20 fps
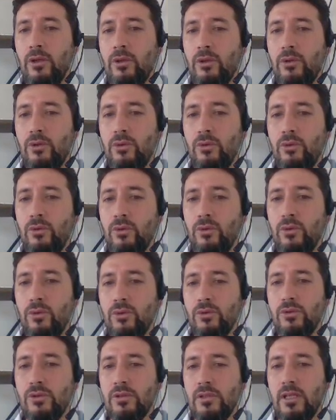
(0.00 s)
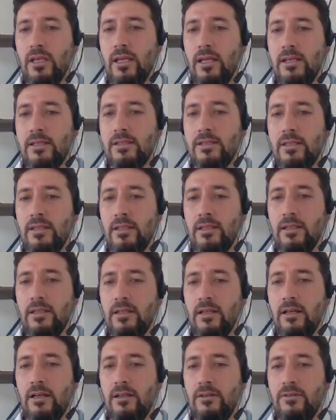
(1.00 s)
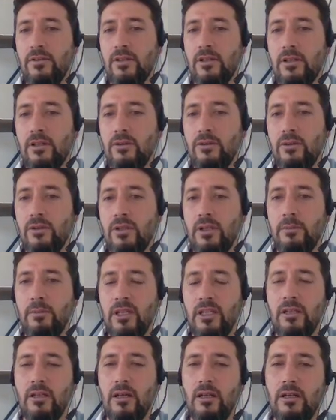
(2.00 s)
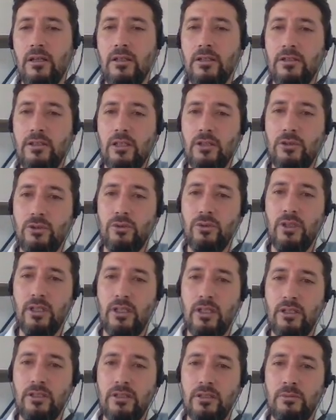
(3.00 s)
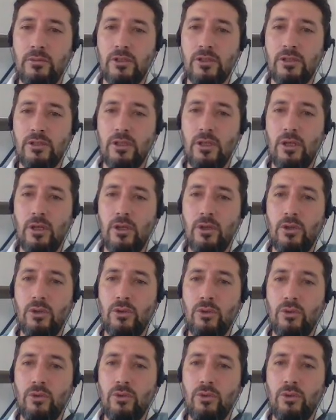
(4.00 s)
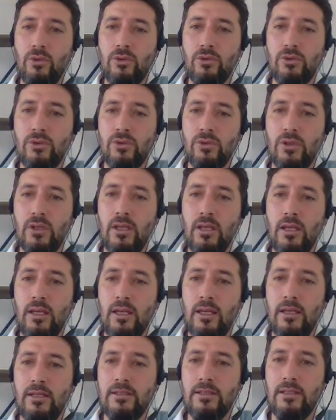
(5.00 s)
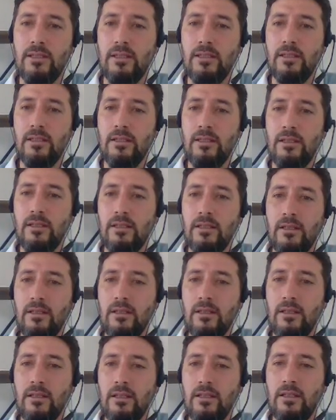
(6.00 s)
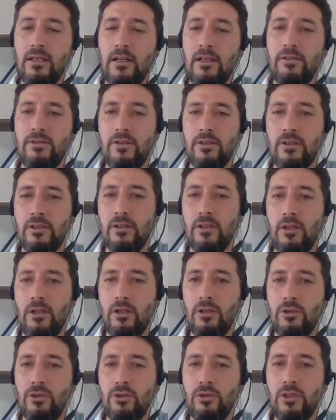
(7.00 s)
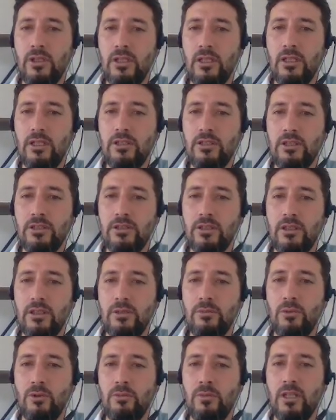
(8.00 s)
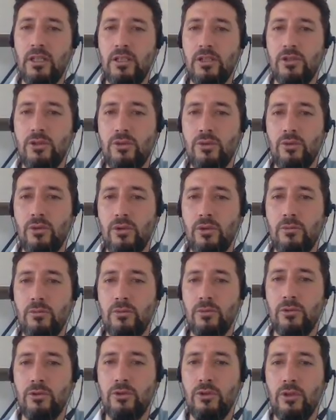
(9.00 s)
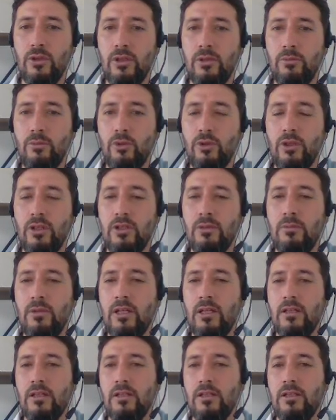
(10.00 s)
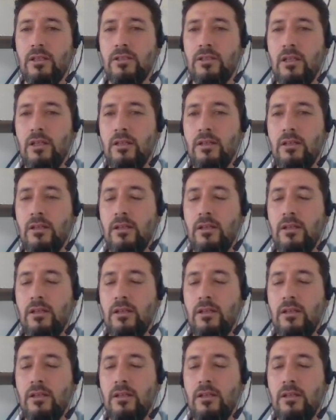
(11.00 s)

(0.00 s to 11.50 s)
100 eksi 2 alfa kalıyor. Demek ki arkadaşlar şuradaki açımız 100 eksi nedir? 2 alfadır. Şuradaki iç açıları bulmak istiyorum. Şöyle bulalım arkadaşlar.